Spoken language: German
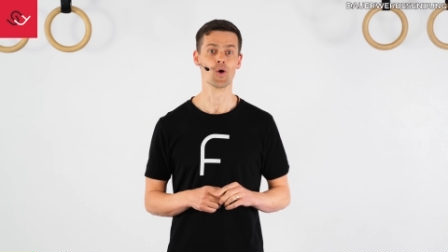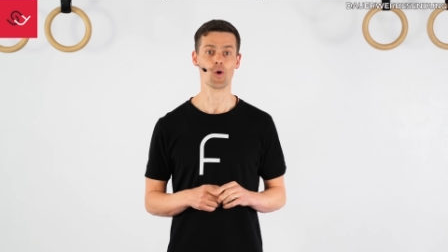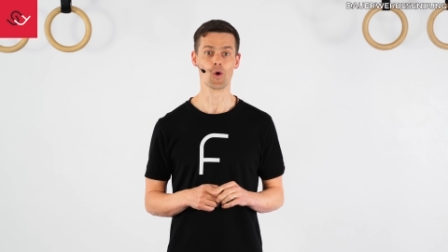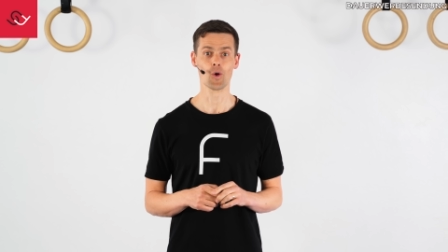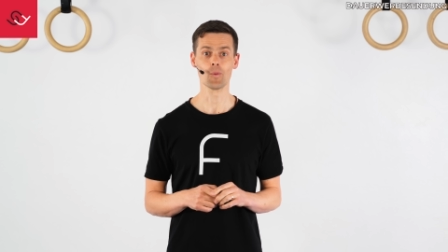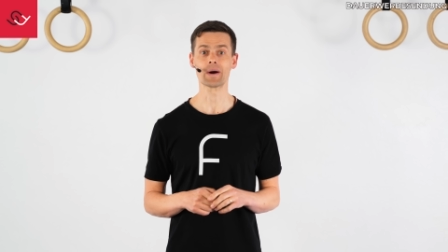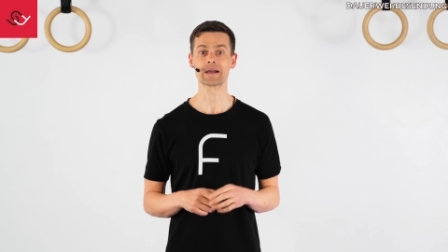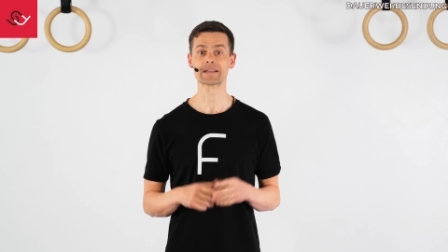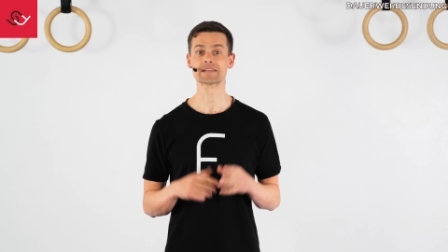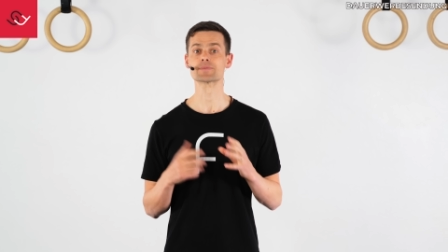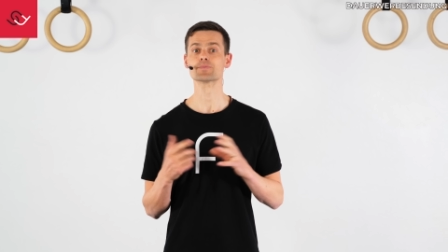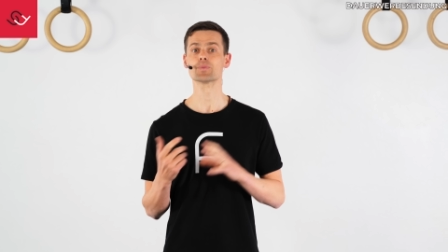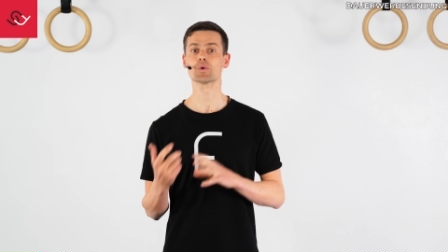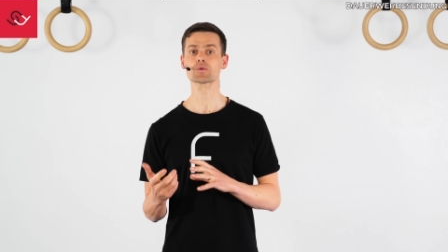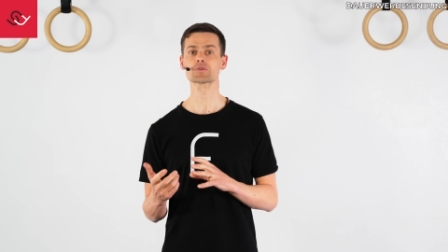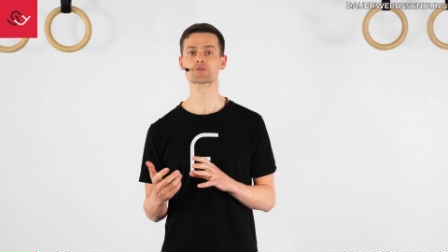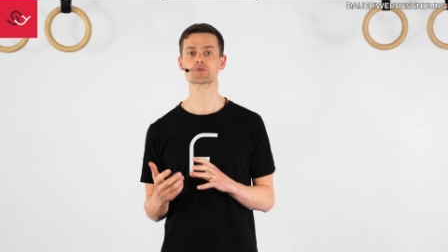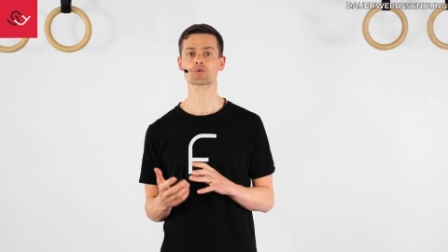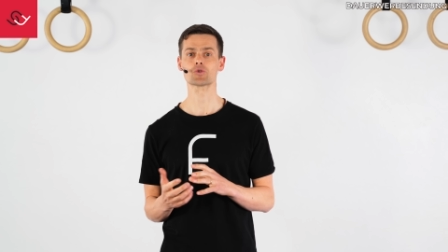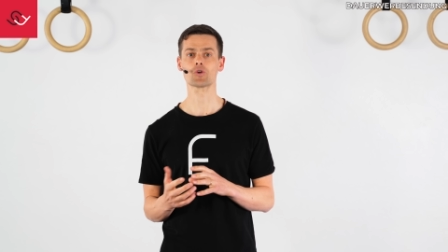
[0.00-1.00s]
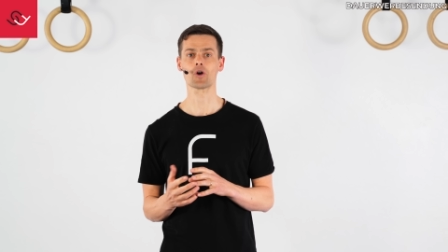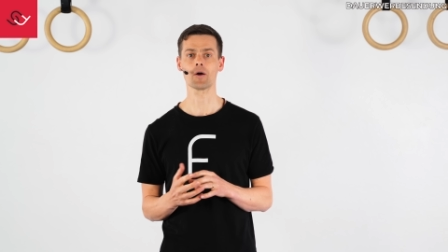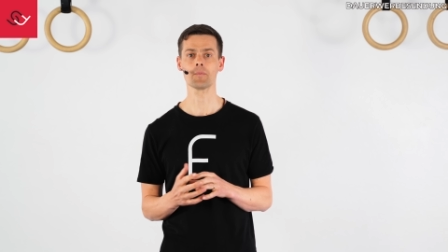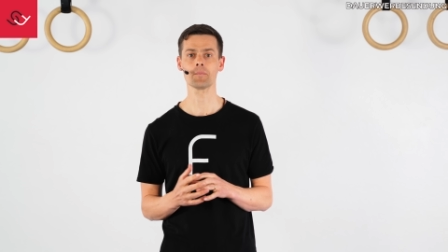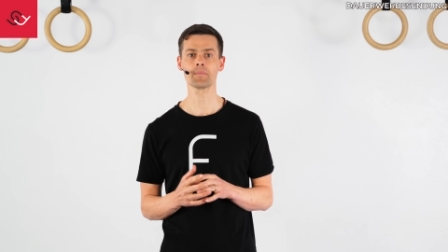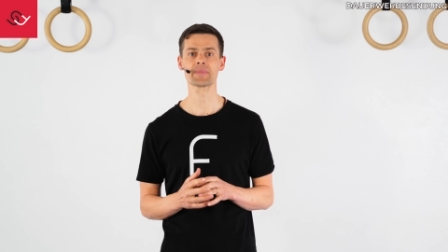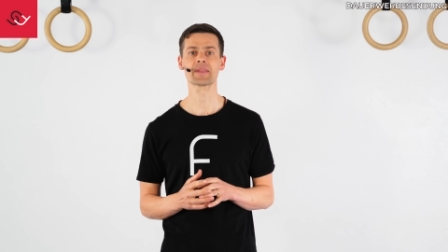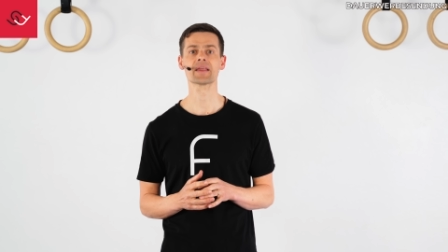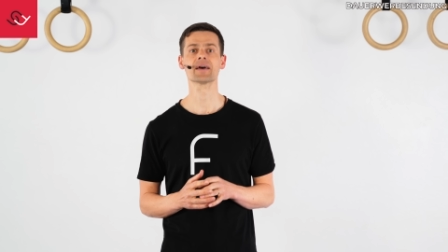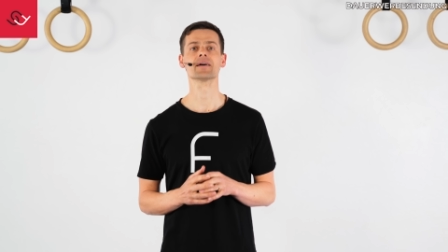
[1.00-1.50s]
um an diesen Punkt zu
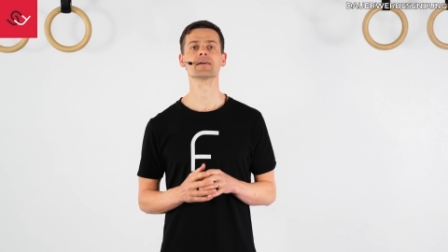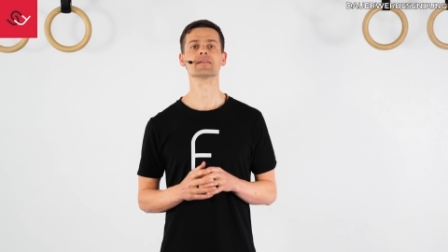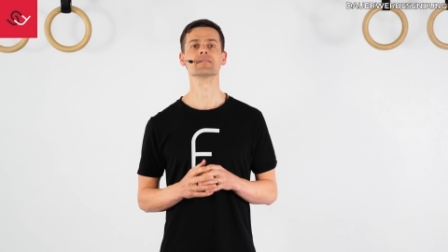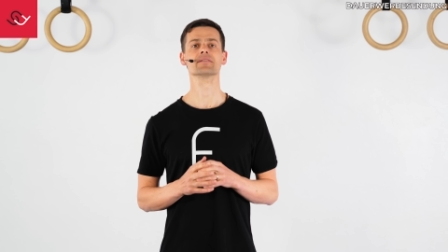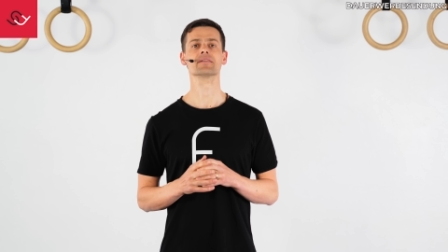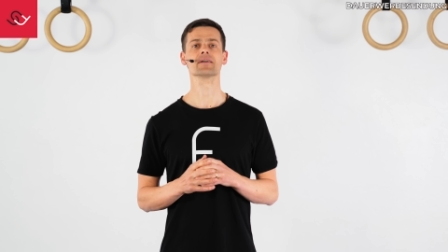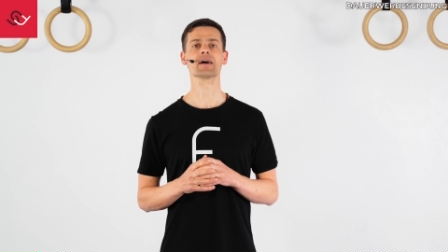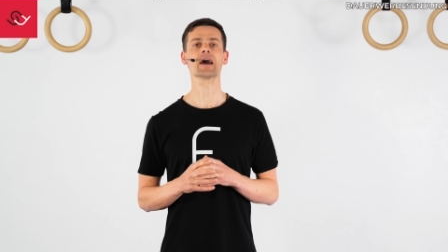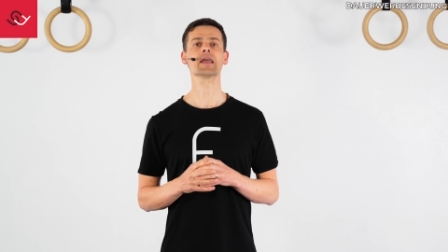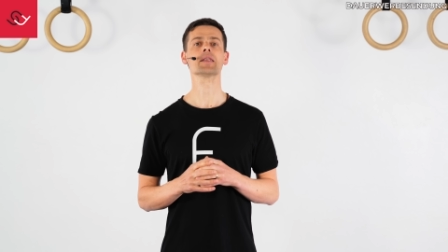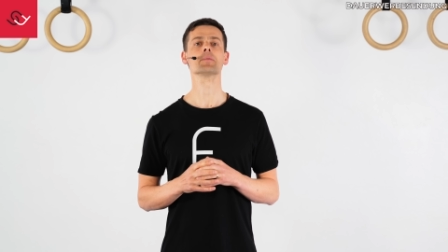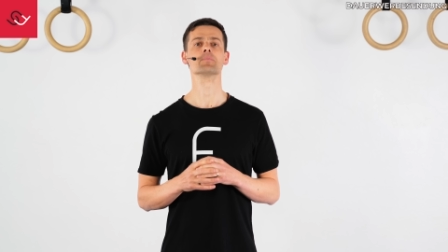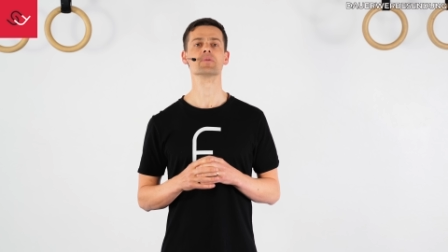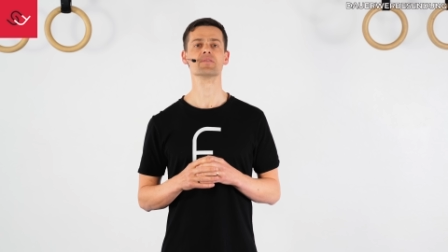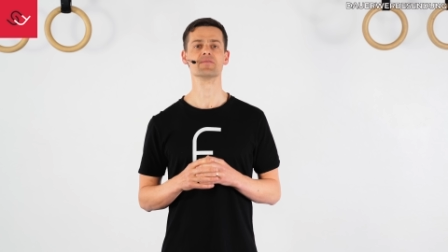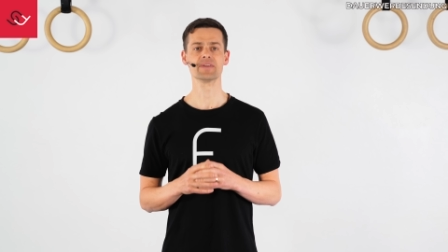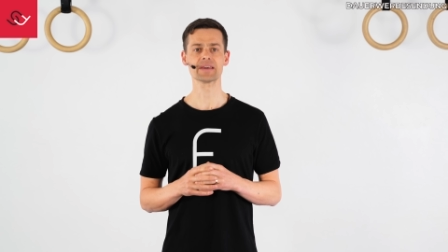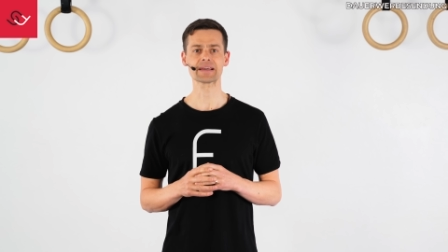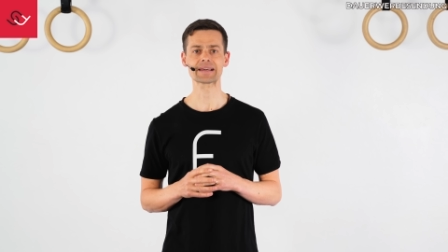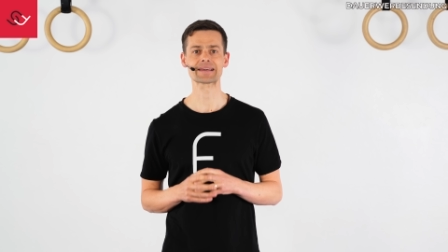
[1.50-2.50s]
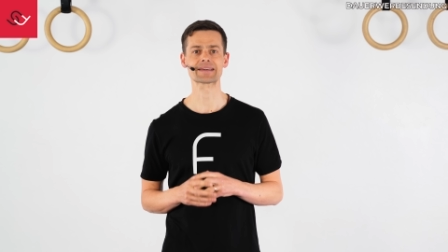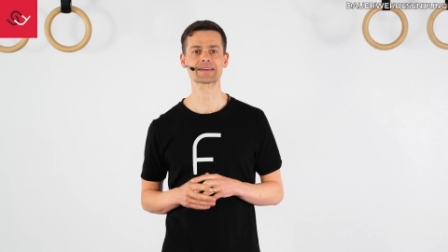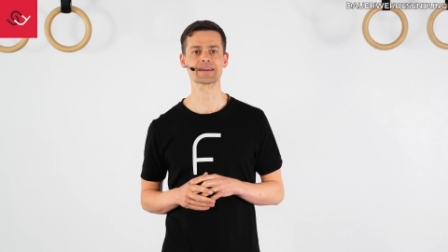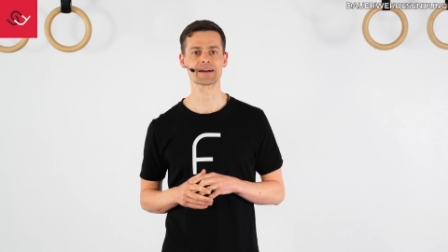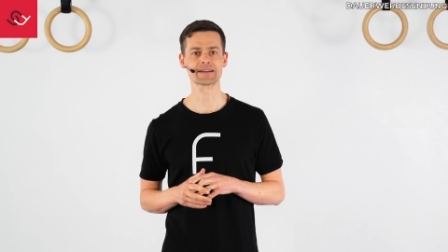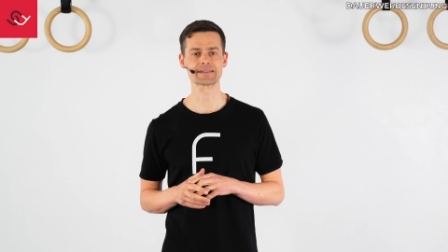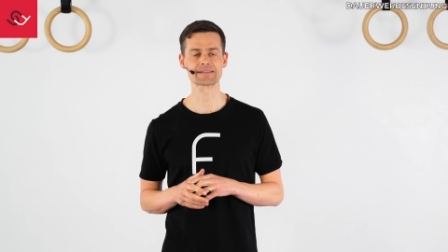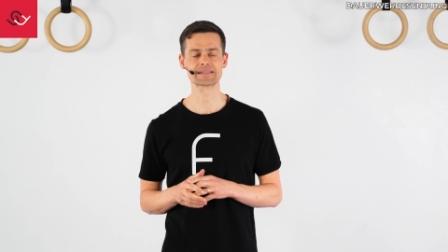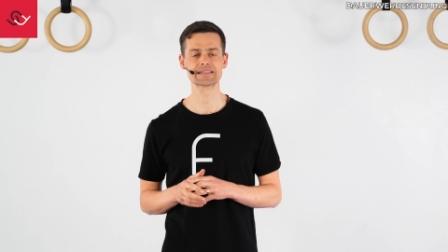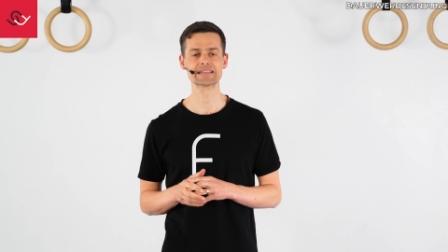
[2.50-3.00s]
kommen, dein
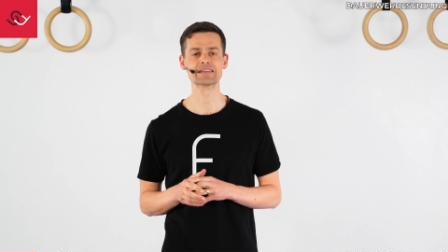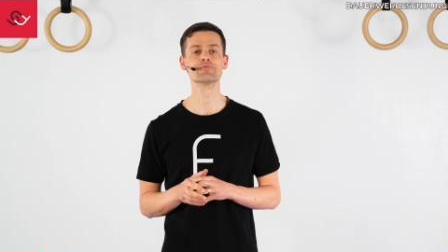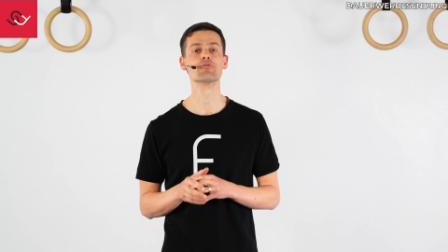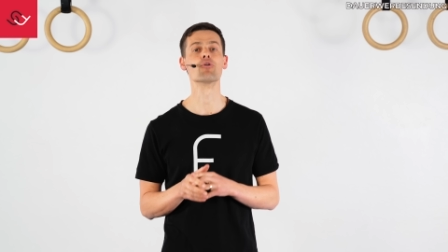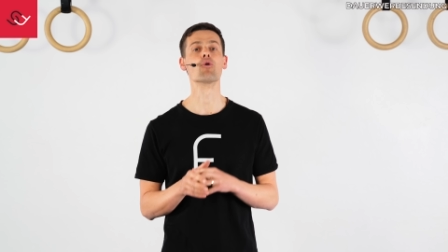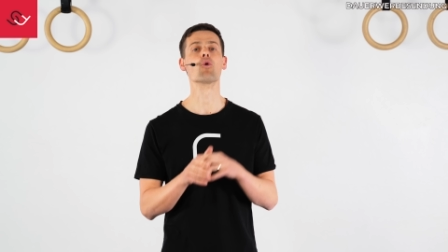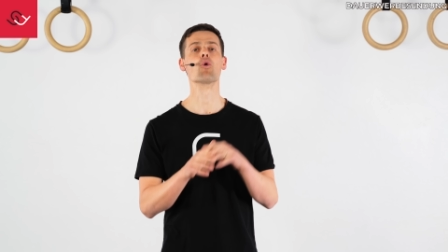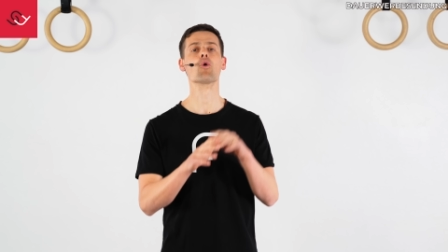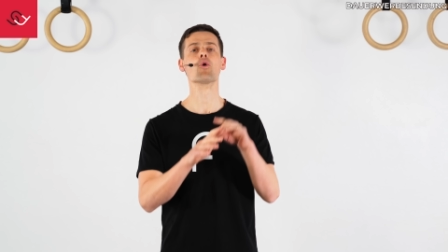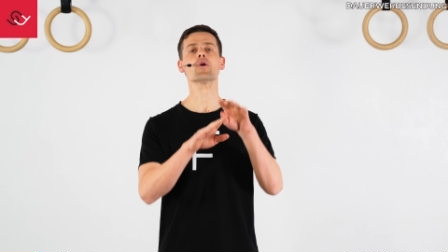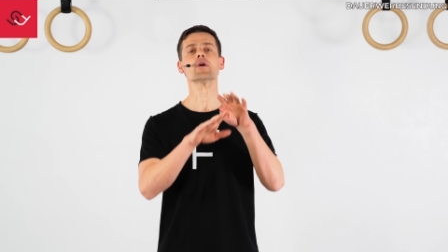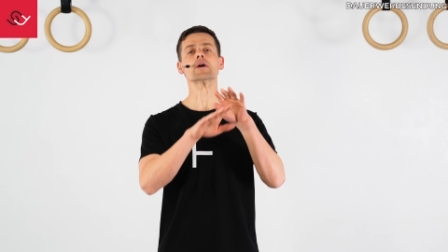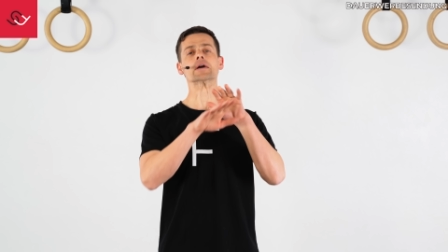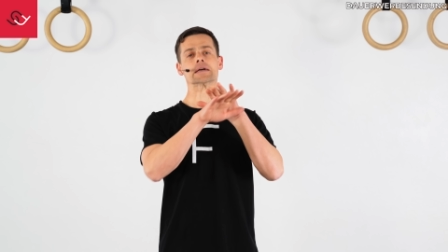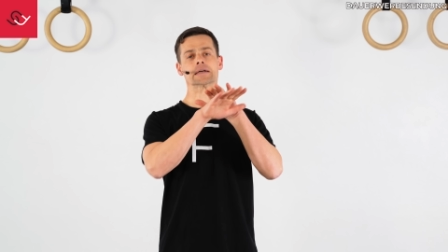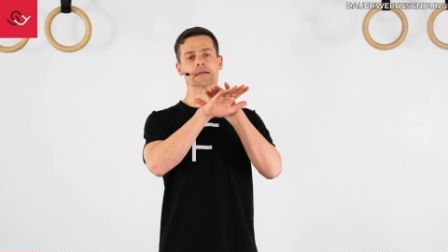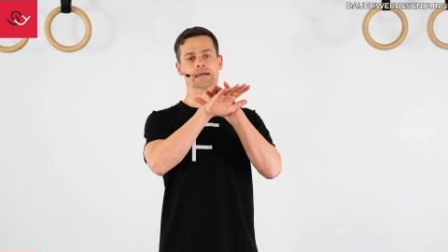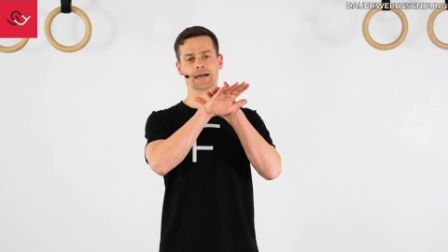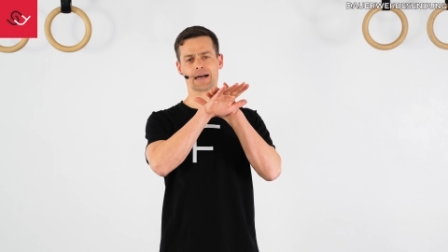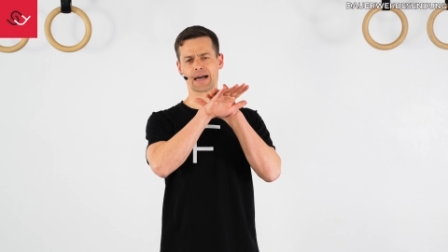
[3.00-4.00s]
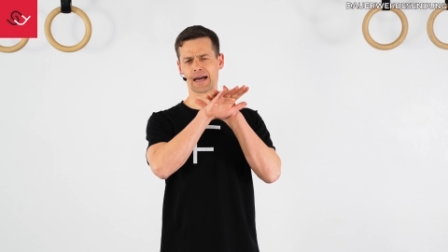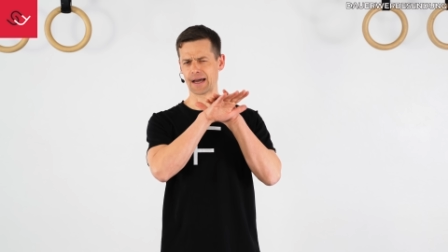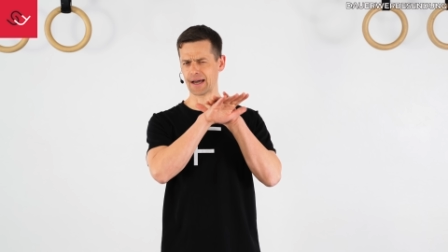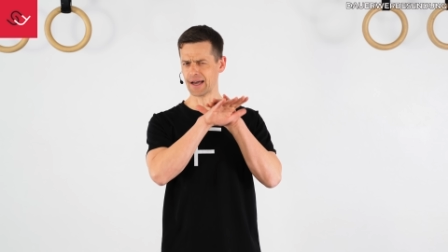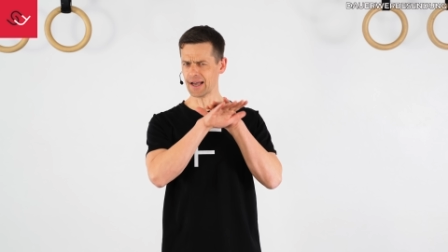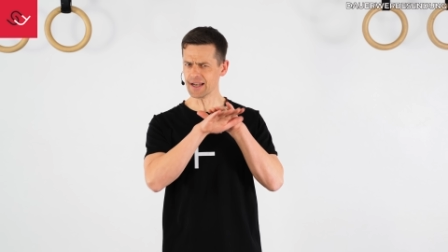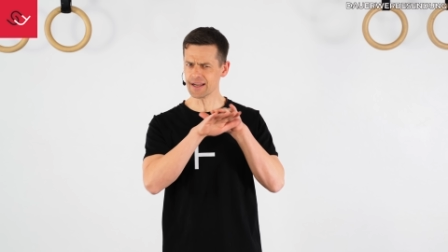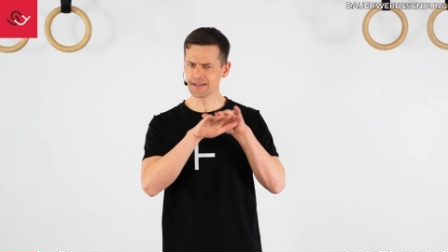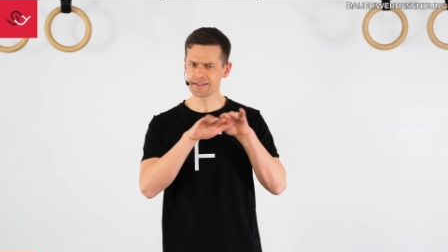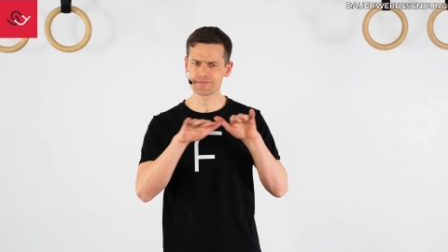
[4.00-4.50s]
Beweglichkeitsniveau
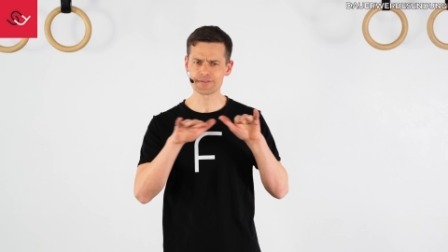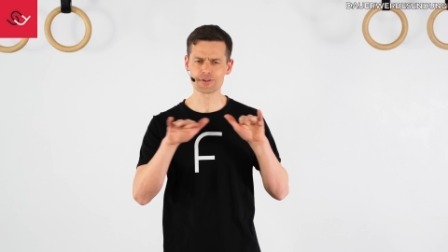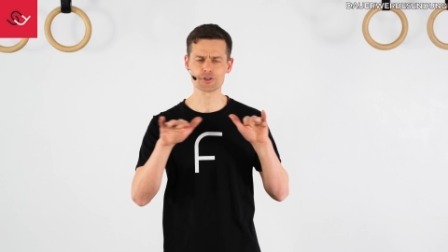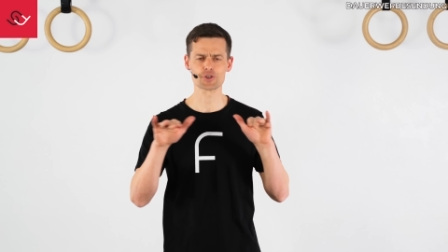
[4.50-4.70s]
relativ